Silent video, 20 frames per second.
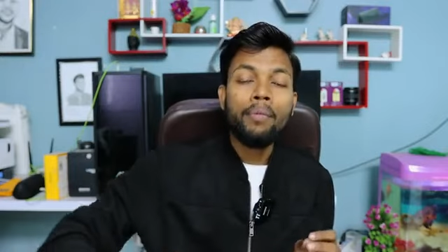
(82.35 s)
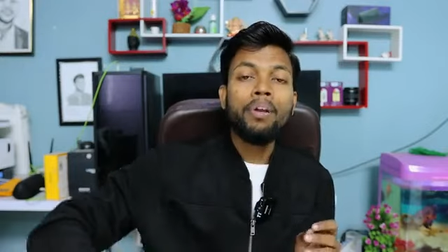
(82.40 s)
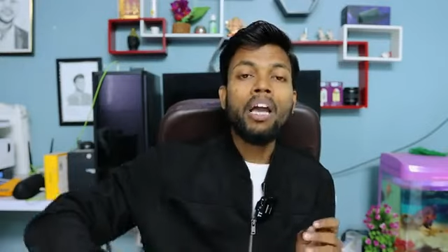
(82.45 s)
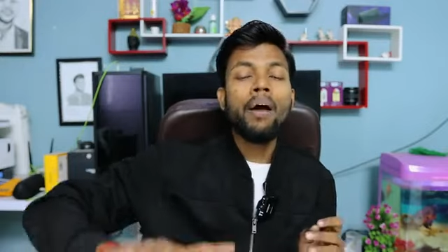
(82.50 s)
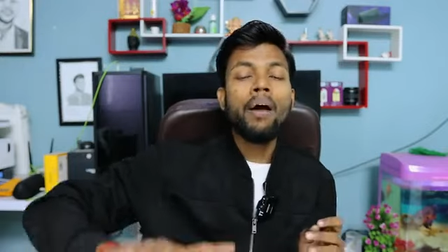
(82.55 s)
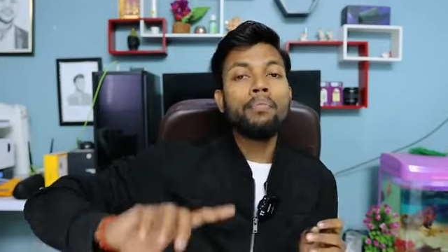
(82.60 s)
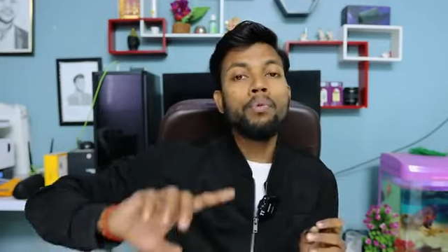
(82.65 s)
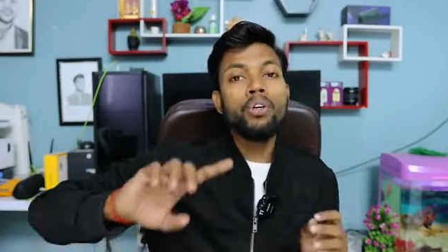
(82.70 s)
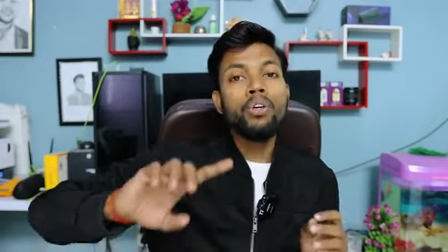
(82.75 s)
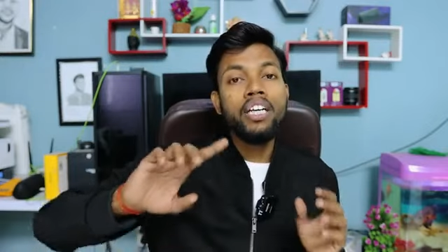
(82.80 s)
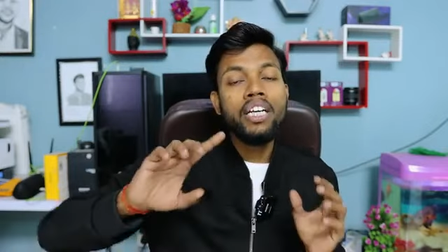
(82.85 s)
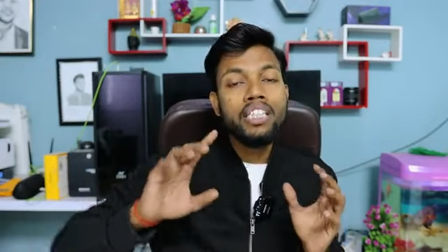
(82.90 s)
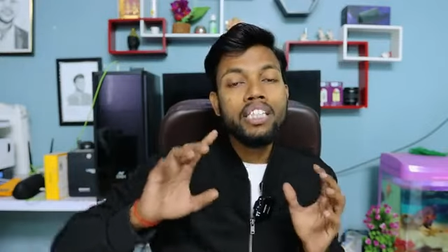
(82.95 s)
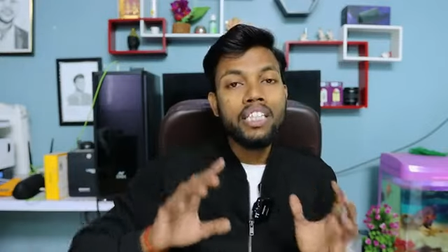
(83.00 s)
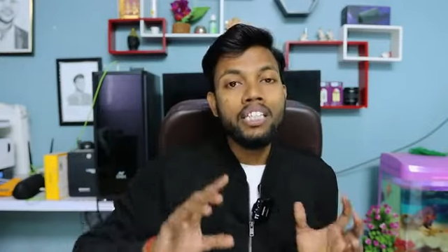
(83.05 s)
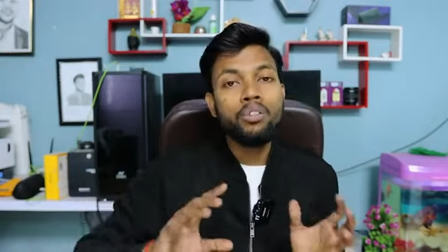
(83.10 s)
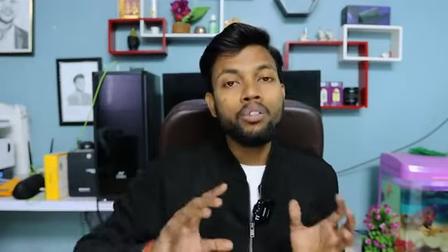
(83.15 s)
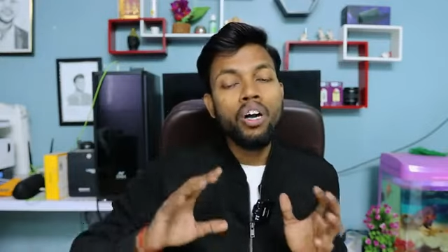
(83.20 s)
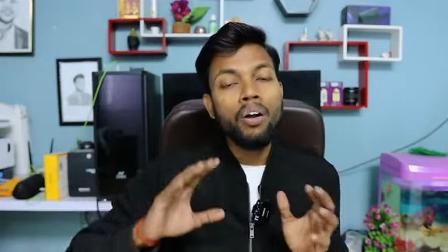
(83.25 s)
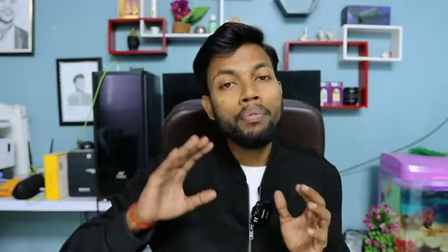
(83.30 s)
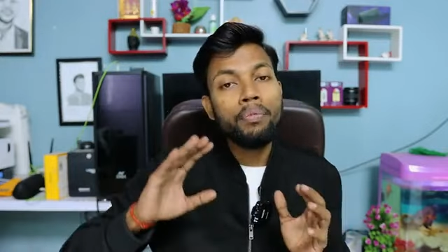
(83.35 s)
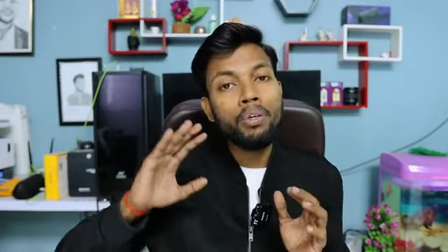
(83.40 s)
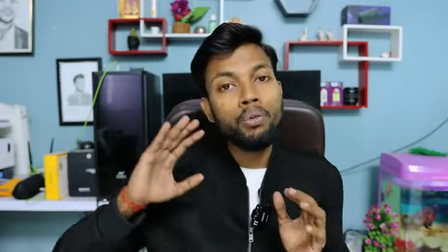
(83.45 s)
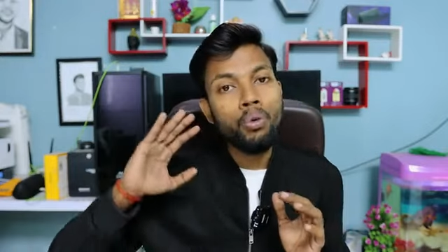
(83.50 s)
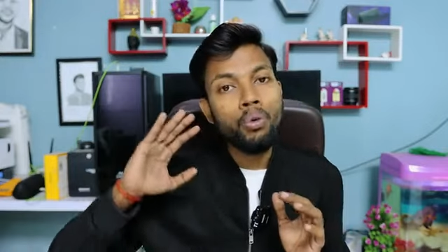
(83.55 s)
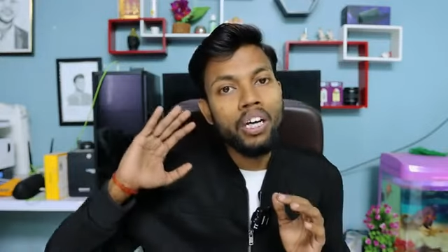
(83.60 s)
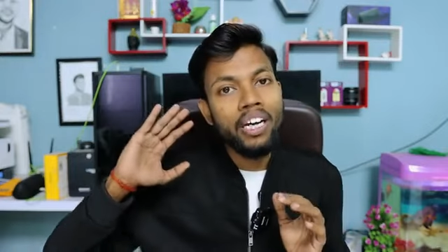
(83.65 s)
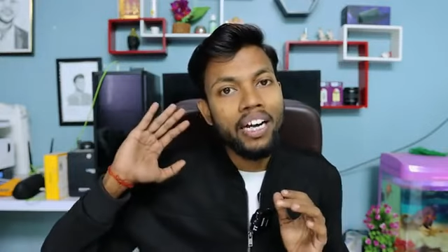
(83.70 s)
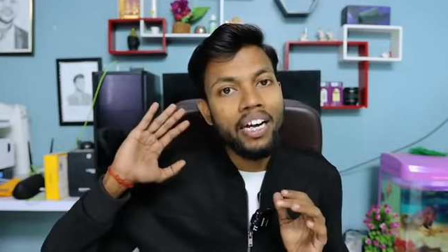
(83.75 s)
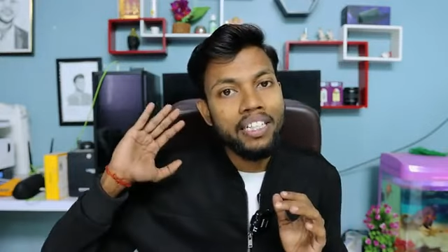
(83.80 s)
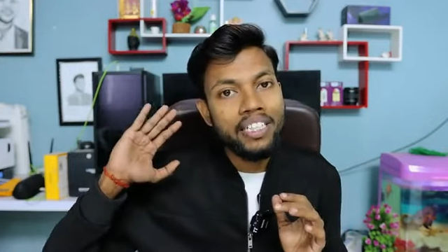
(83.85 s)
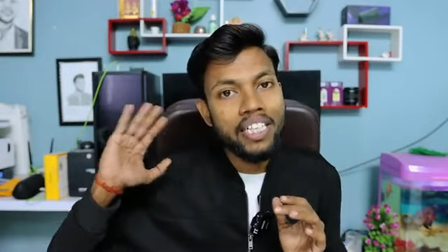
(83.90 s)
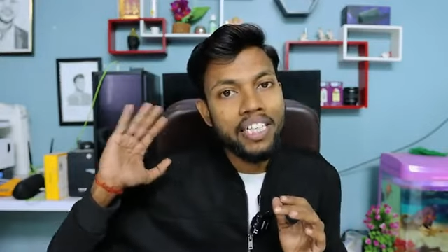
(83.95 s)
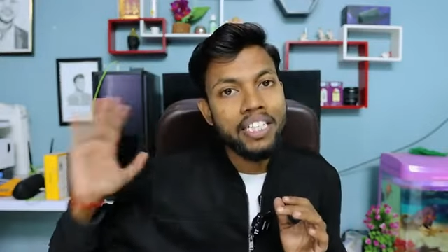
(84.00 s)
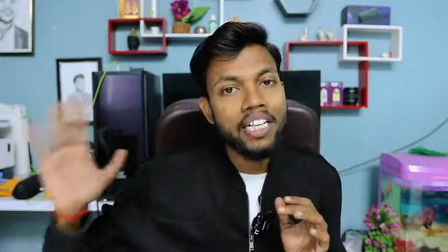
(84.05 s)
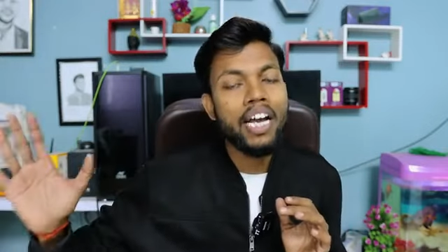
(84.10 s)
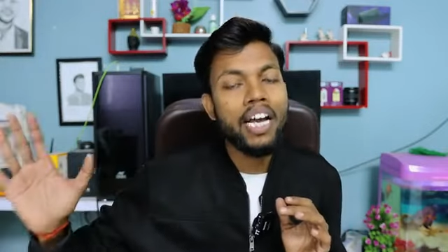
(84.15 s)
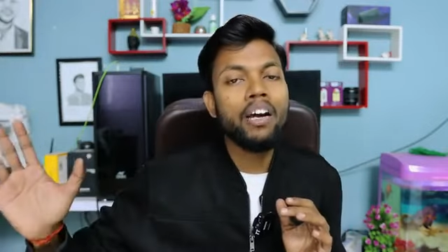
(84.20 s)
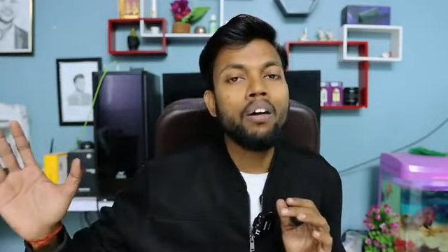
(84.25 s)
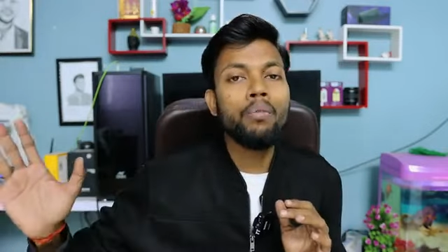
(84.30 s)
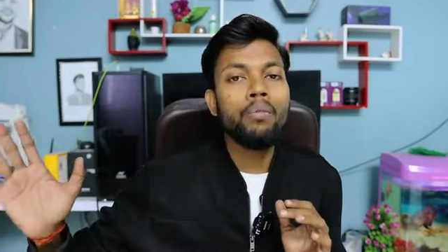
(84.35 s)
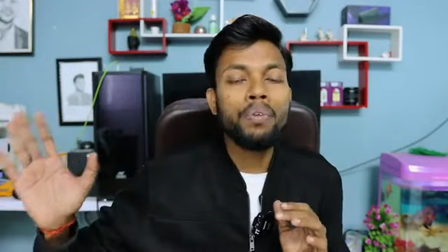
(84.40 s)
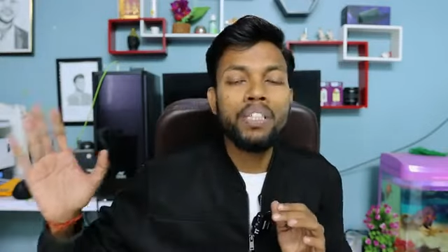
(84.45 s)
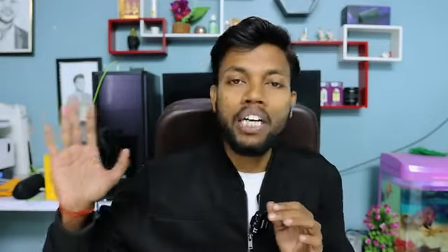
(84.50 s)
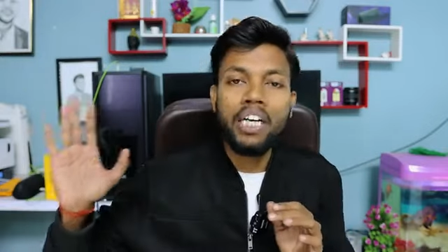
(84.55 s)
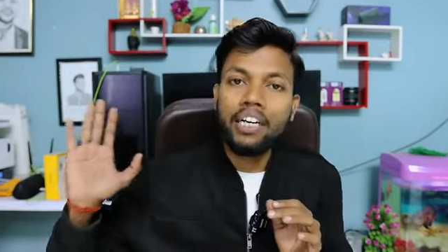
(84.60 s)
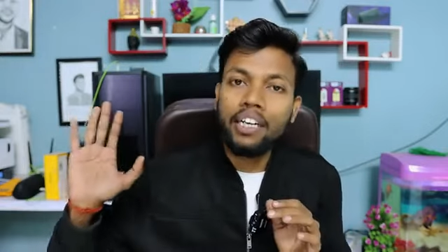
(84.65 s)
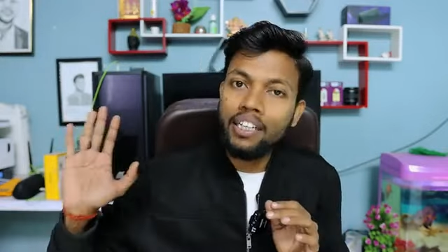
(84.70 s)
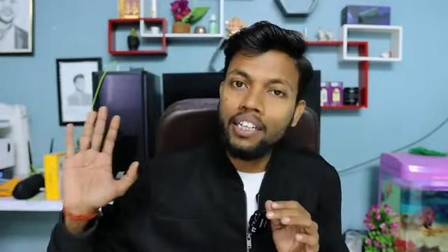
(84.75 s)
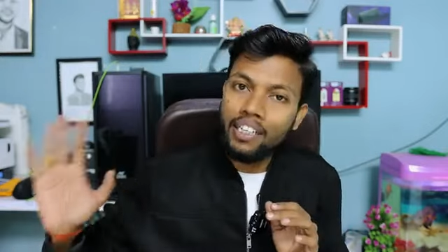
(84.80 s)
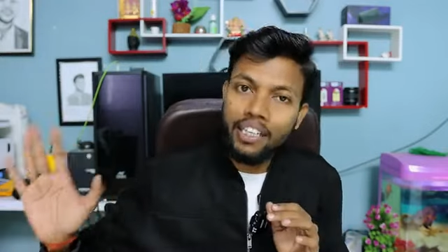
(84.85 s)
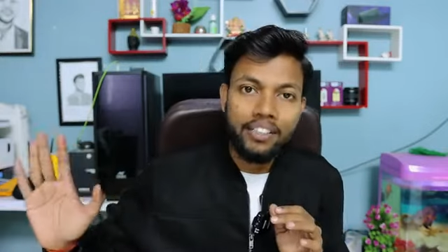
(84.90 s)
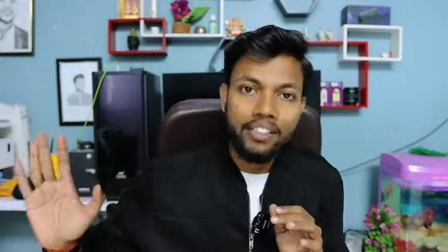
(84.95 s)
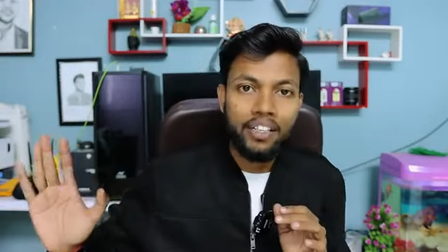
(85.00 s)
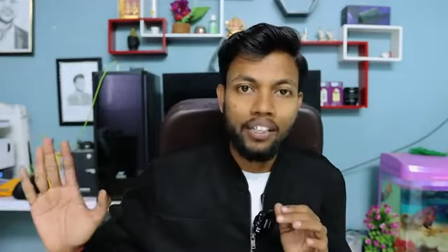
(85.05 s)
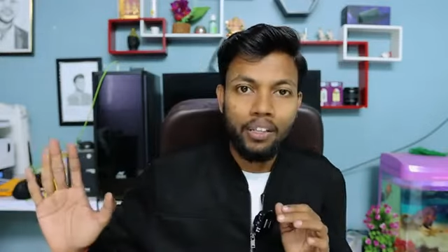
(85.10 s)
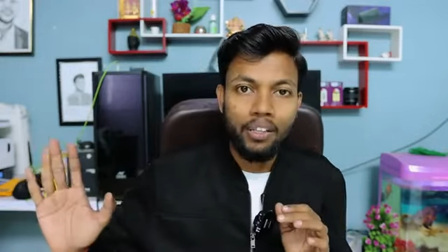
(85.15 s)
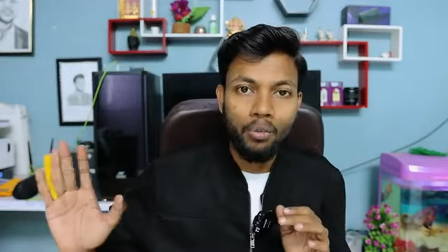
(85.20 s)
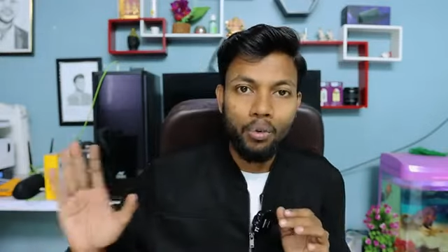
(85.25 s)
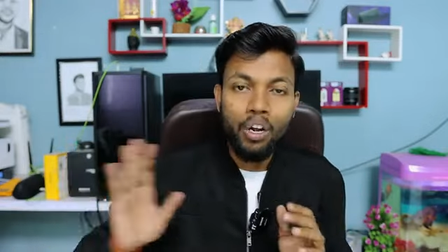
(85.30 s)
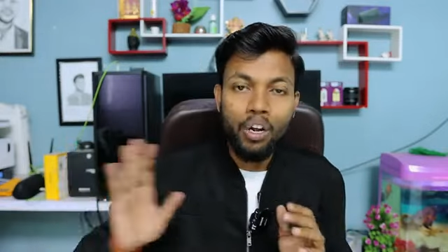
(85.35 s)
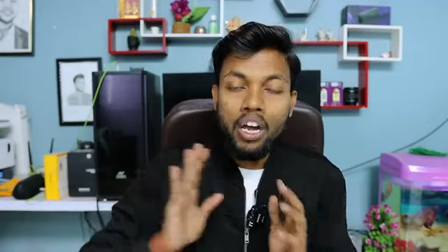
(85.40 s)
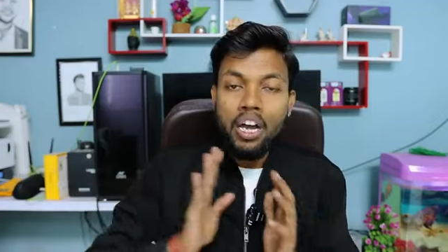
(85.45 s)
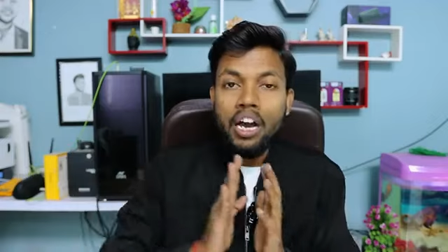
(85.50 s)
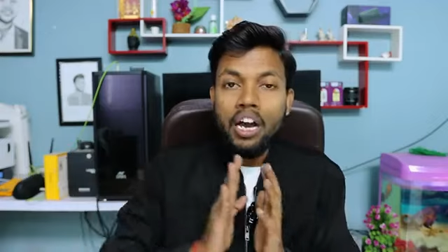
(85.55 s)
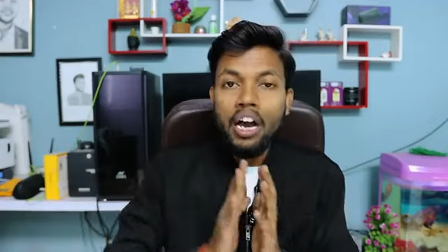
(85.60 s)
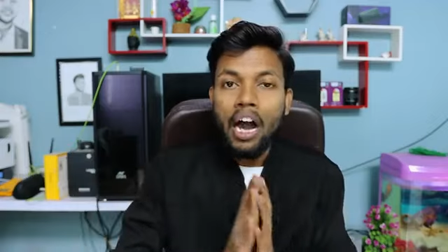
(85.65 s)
अभी आप लोग ये चीज़ जो है अपने गूगल एडसेंस के अकाउंट पे जा करके देख सकते हो